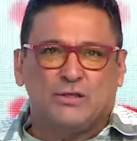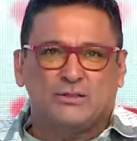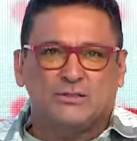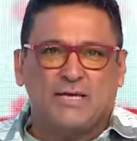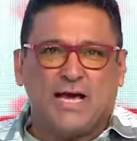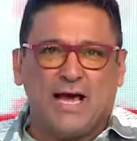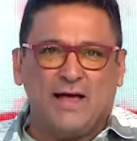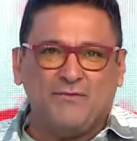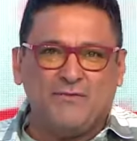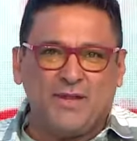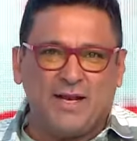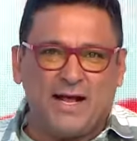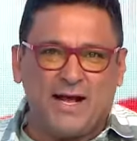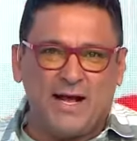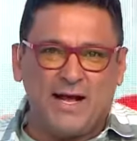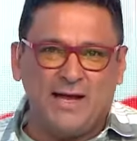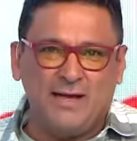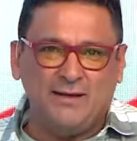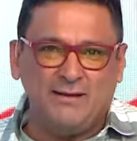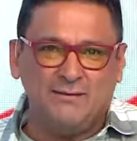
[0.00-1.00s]

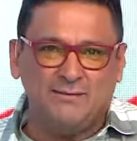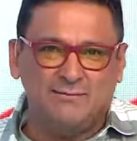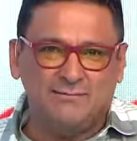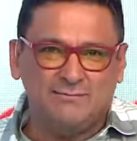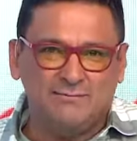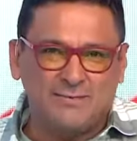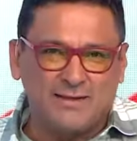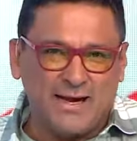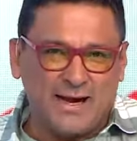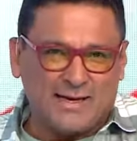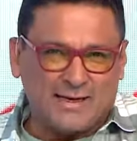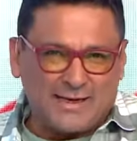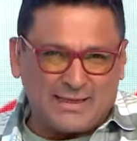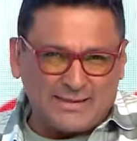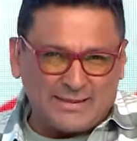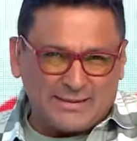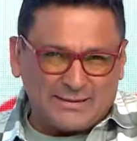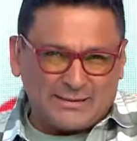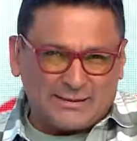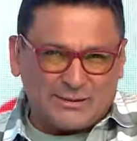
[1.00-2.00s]
Sandra, la red
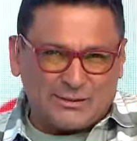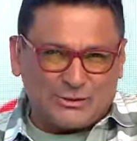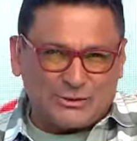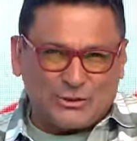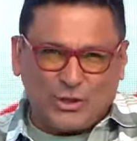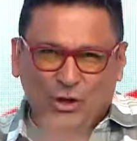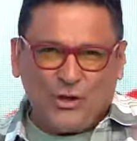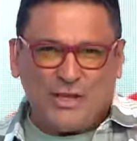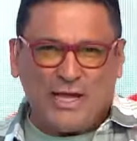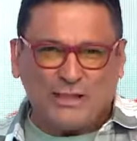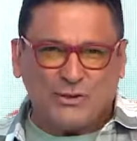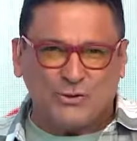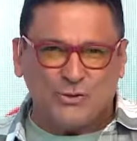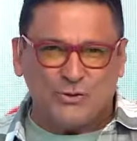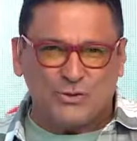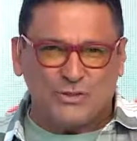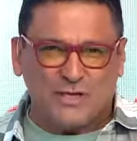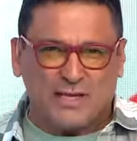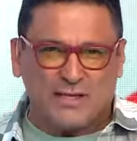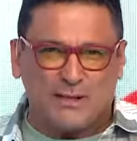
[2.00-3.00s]
es toda
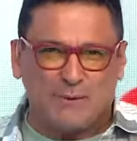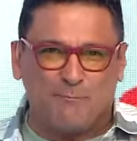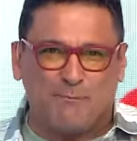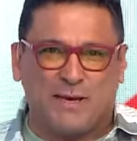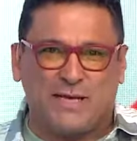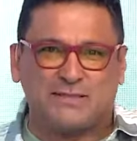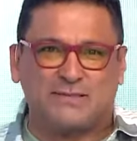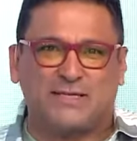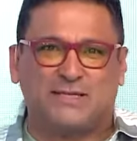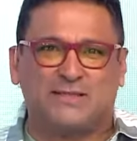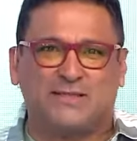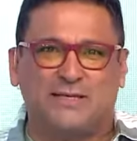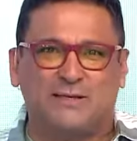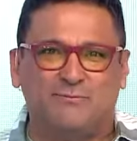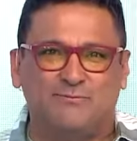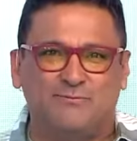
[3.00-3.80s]
tuya, despáchate.